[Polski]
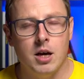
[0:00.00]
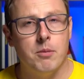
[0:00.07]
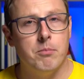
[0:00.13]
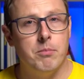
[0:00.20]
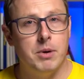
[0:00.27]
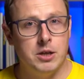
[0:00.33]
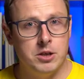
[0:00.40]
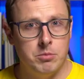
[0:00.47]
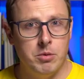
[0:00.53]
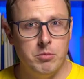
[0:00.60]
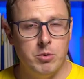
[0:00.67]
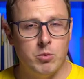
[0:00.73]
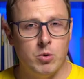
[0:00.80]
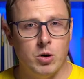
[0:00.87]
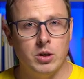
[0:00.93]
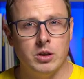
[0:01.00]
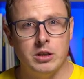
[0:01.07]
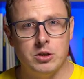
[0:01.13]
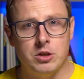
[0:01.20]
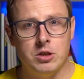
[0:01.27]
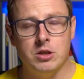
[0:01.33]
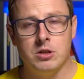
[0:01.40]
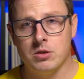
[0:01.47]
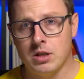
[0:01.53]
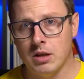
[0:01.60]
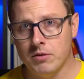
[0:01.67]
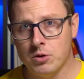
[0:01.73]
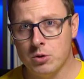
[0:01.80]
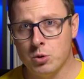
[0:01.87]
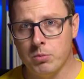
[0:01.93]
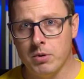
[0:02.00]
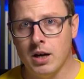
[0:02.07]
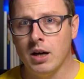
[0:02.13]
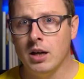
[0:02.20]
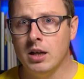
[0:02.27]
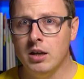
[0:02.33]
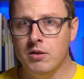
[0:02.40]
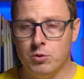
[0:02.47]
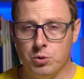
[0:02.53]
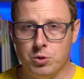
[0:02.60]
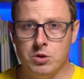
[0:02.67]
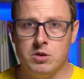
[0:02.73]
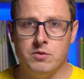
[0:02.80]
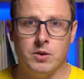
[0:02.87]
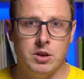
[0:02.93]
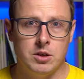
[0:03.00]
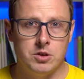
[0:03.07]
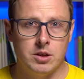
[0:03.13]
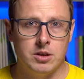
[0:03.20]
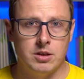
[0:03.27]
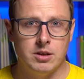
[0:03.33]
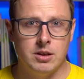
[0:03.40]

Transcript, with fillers: Będzie mi miło, jeśli zostawisz suba i wdusisz dzwoneczek.